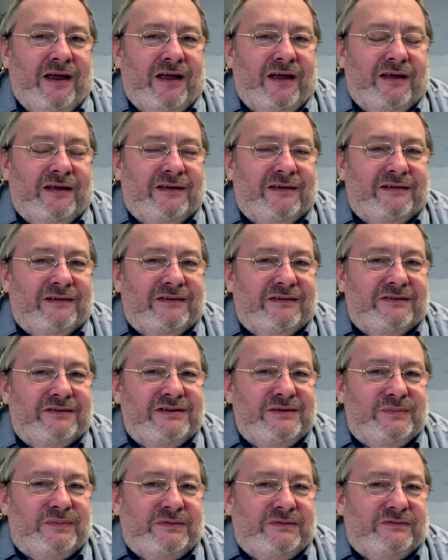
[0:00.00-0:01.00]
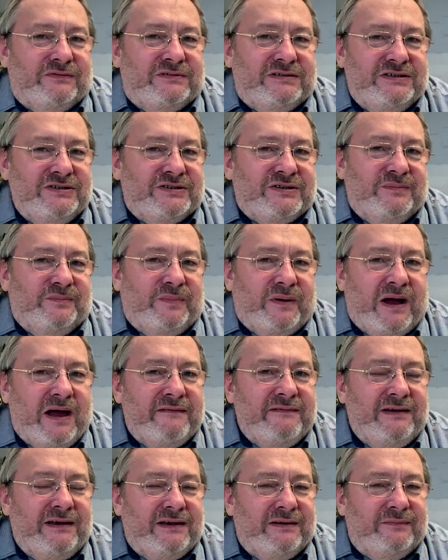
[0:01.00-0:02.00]
э, типа вот слишком
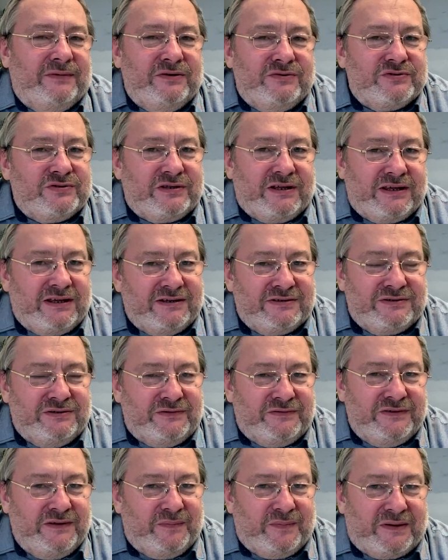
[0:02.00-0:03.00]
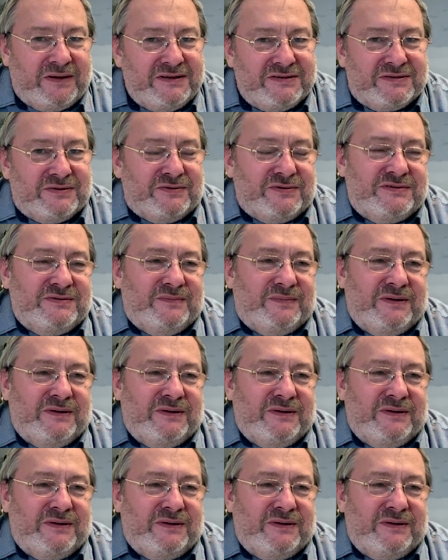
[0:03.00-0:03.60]
правильно, мы уже таких слов не произносим.